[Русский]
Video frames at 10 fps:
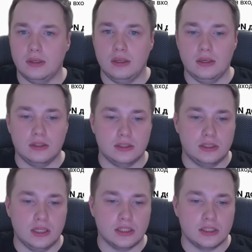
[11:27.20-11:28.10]
И
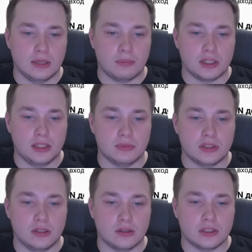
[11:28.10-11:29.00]
здесь необходимо
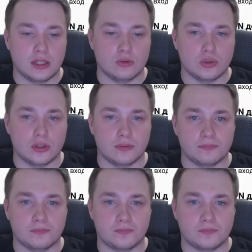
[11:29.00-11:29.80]
сделать следующее.